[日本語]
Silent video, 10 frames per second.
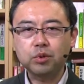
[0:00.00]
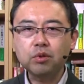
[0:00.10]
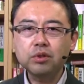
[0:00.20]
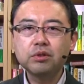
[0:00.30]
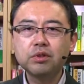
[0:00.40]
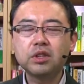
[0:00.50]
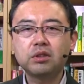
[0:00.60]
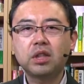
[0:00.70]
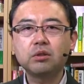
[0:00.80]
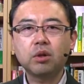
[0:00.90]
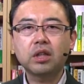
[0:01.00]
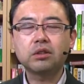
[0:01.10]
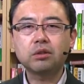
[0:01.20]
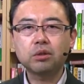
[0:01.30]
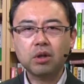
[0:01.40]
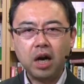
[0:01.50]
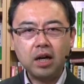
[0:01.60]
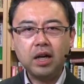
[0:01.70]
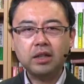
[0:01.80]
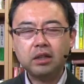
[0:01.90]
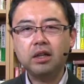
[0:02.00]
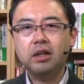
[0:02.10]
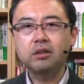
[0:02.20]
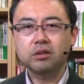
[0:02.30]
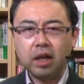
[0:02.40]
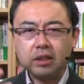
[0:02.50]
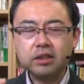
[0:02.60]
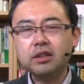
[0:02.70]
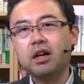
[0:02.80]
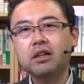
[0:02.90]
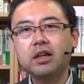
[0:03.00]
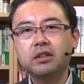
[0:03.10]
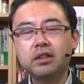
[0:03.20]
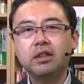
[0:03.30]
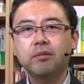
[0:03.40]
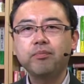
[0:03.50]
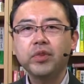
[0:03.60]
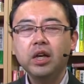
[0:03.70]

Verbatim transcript: どういうふうにしてるのかっていうことを考えて、具体的に考えて、